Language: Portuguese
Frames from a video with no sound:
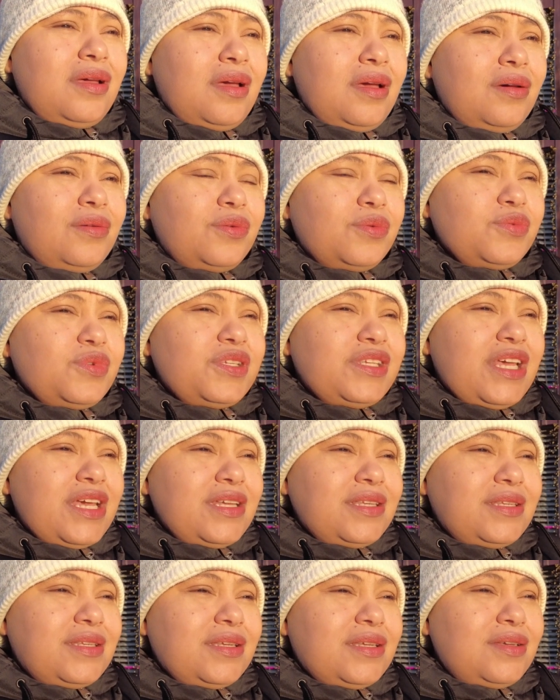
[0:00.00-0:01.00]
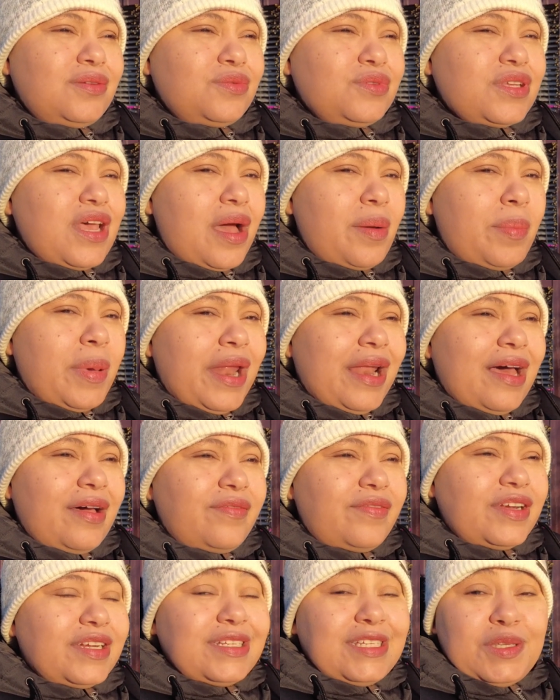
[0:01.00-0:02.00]
Eu não sei se usar a
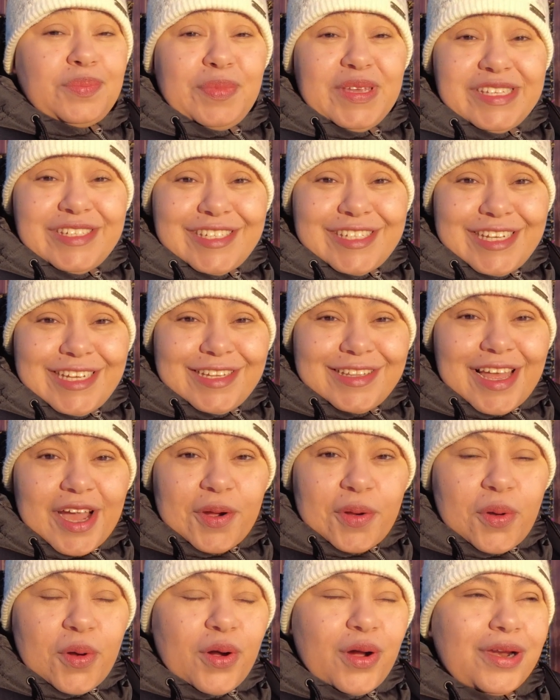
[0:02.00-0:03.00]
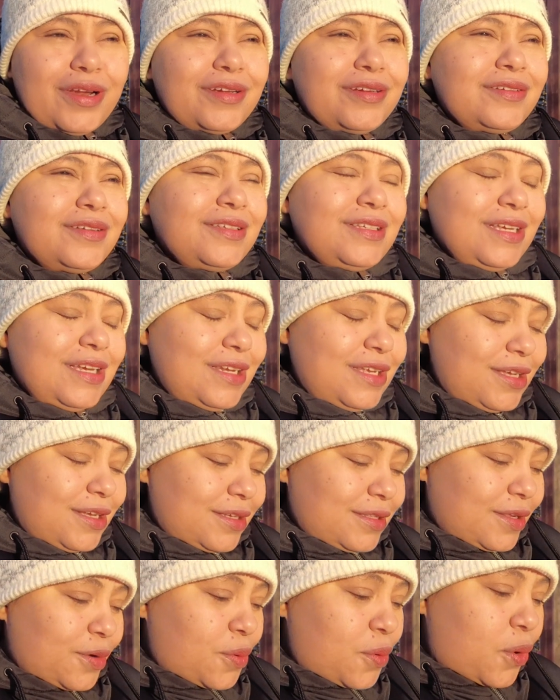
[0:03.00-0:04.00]
palavra despedida agora seria
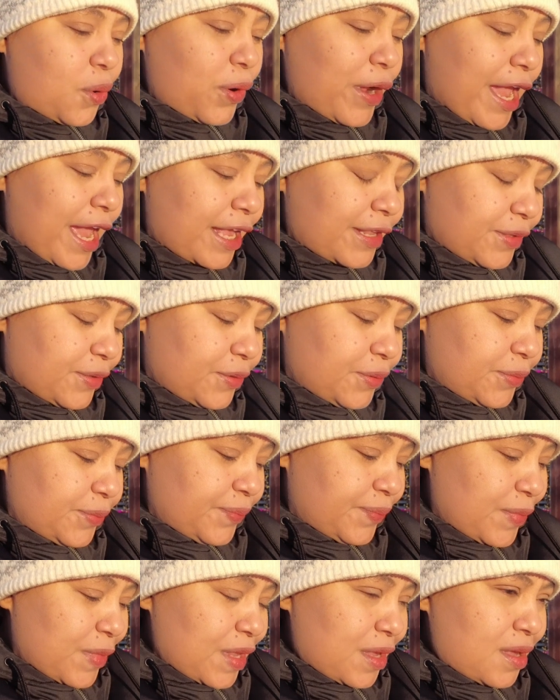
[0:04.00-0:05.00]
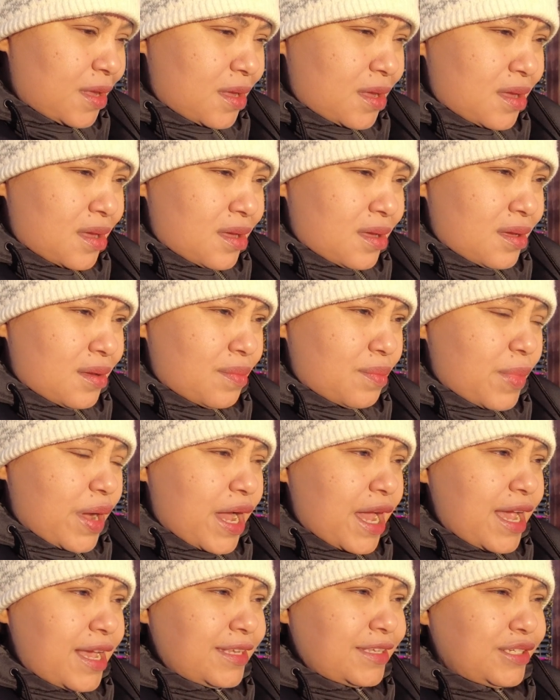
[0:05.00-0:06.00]
tão correto,
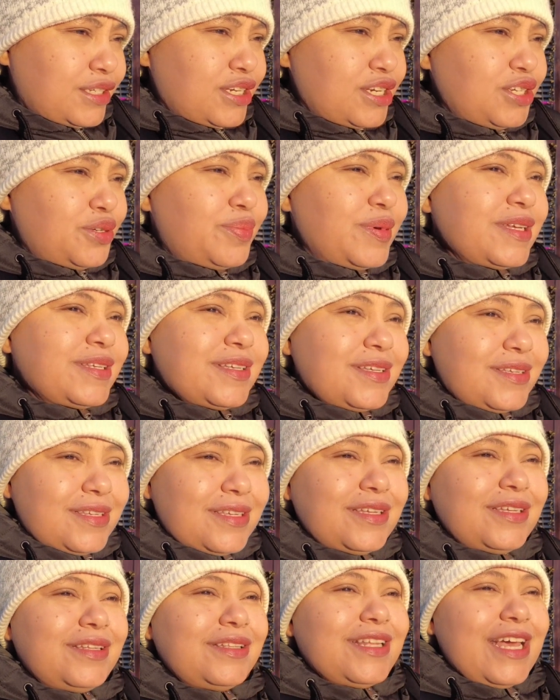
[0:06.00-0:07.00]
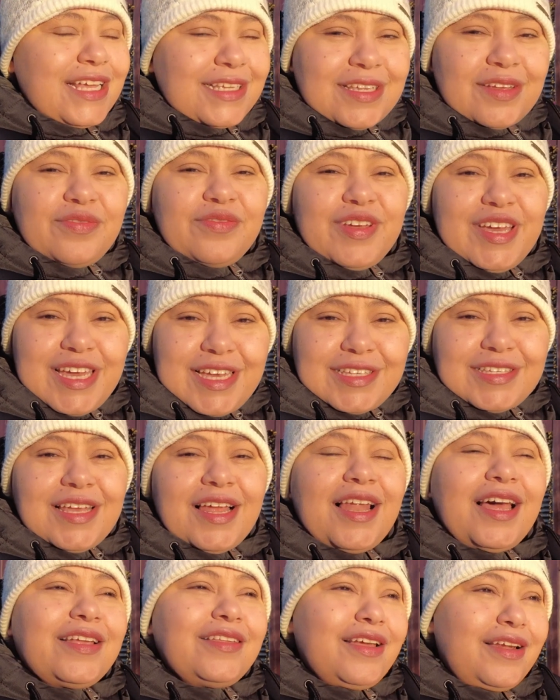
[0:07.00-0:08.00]
mas a gente pensa assim, dessa vez
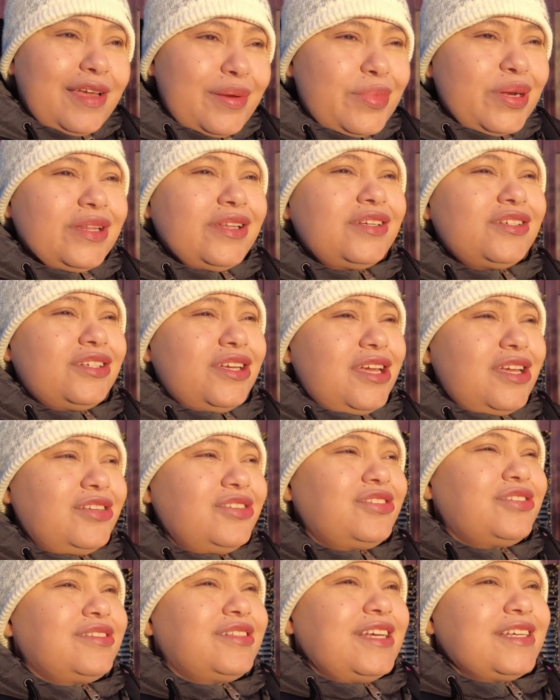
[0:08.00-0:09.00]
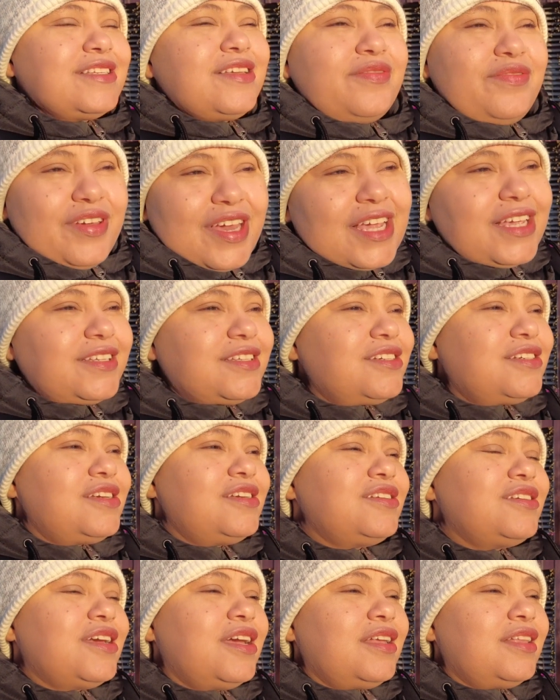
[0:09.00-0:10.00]
ela ainda lembra da gente, dessa vez a
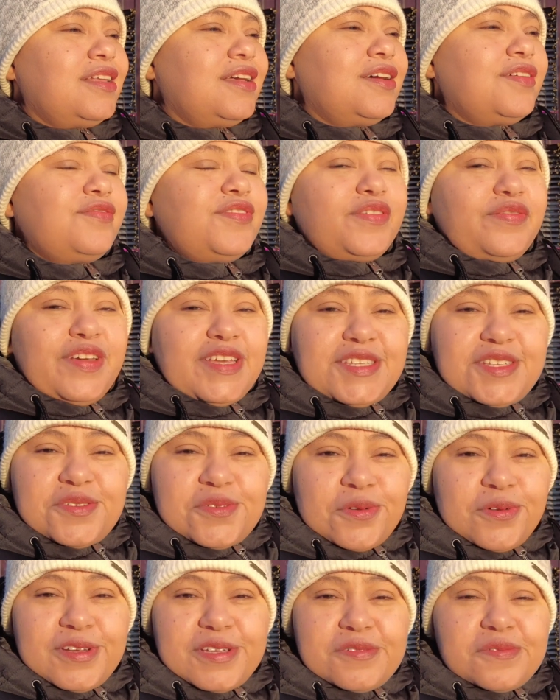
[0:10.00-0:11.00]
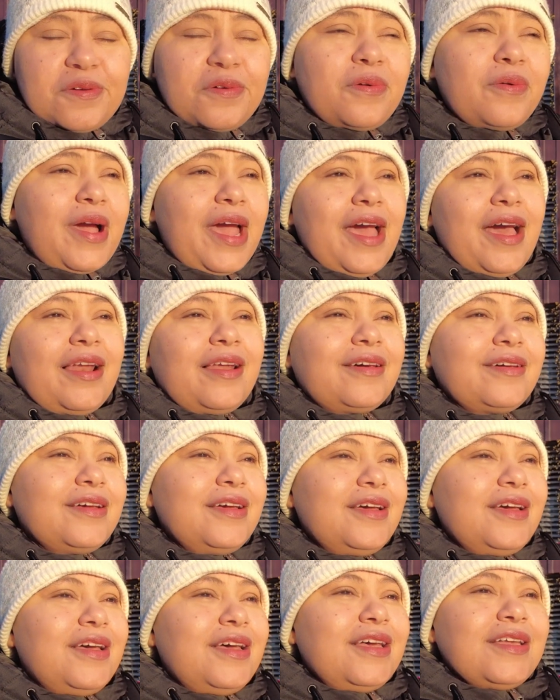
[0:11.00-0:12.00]
gente ainda vivenciou isso com ela,
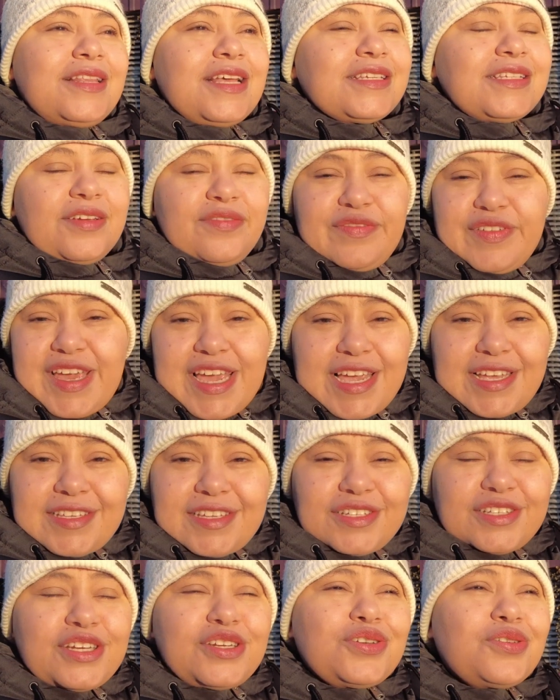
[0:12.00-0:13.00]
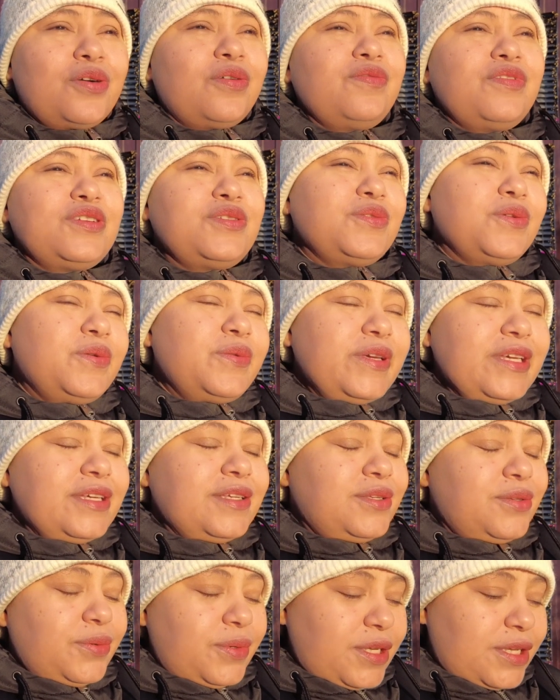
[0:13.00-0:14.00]
dessa vez a gente conversou
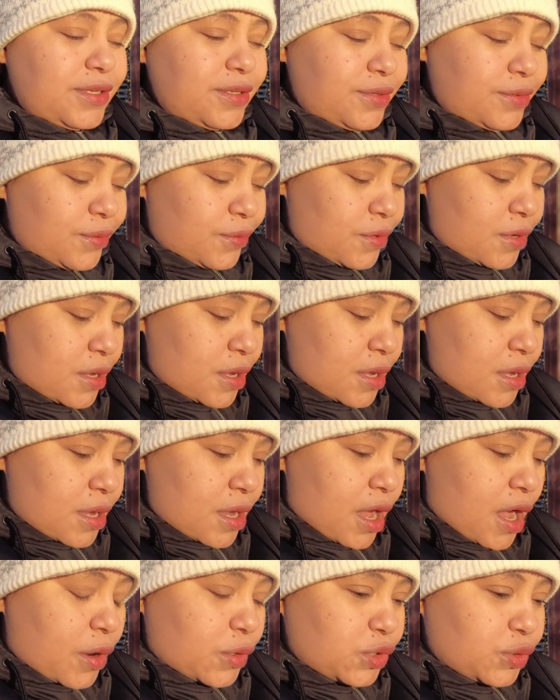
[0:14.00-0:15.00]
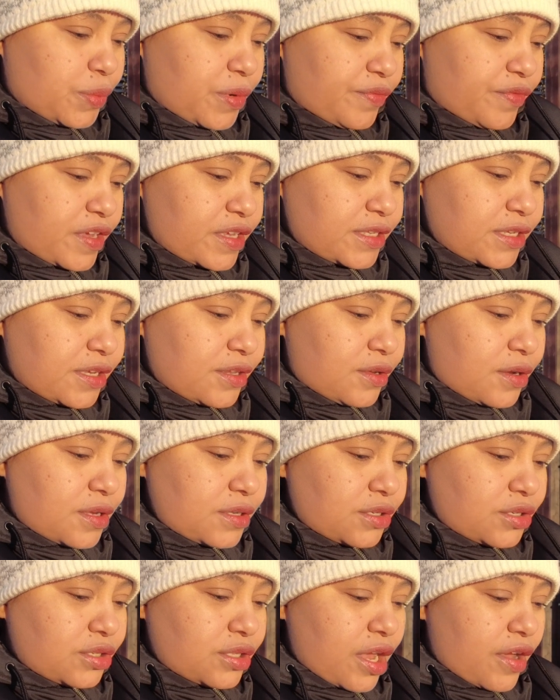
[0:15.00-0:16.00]
isso, isso. A última vez que nós
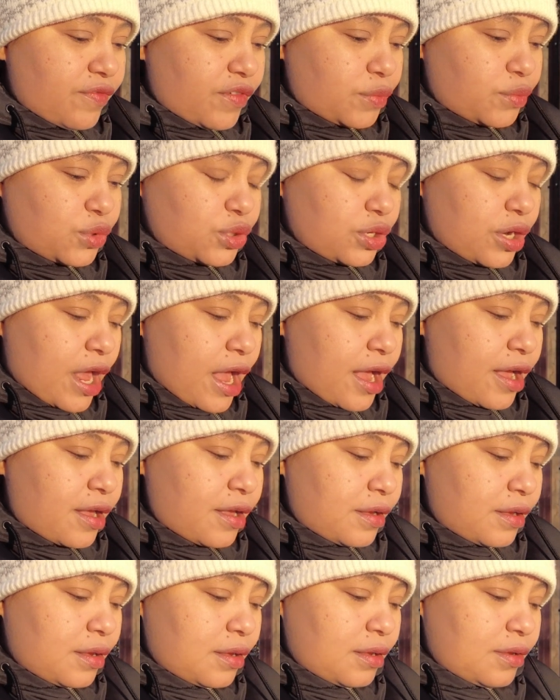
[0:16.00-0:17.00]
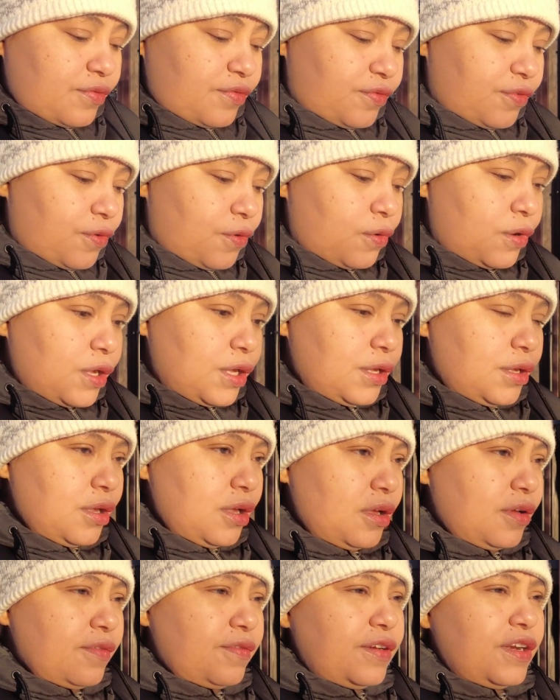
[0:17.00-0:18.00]
estávamos lá, foi
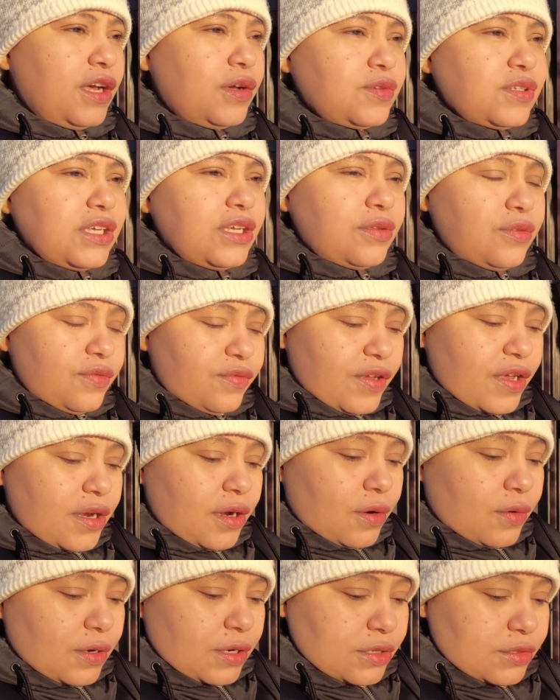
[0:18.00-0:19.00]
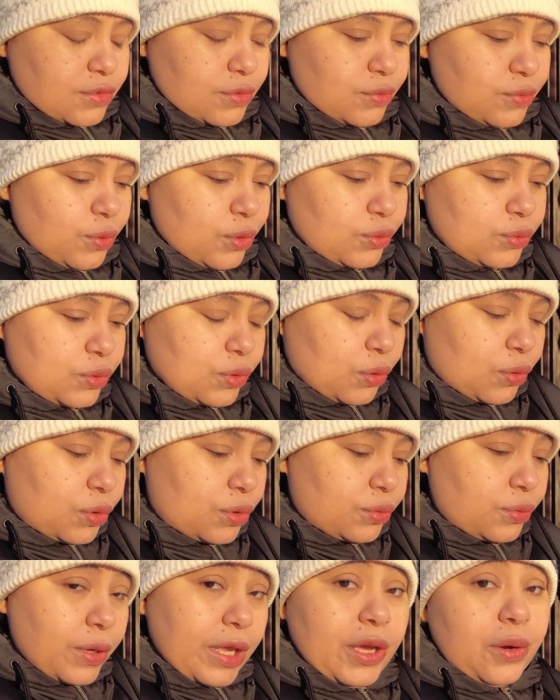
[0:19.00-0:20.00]
finalzinho do verão, início do
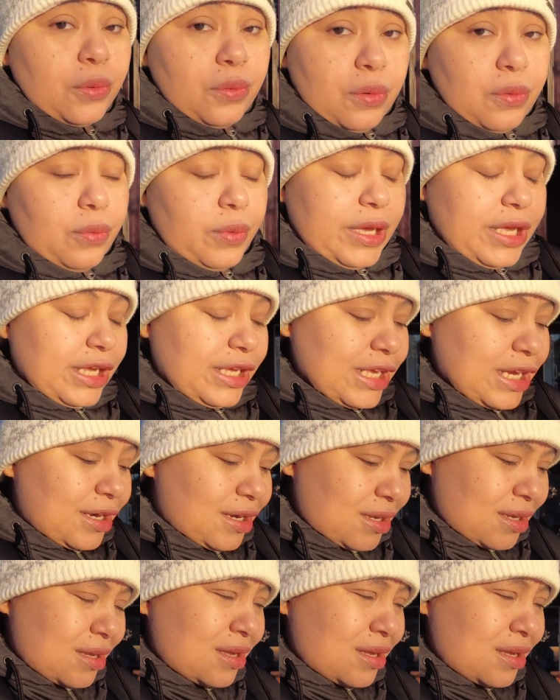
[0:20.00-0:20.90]
outono, eu com o Egel.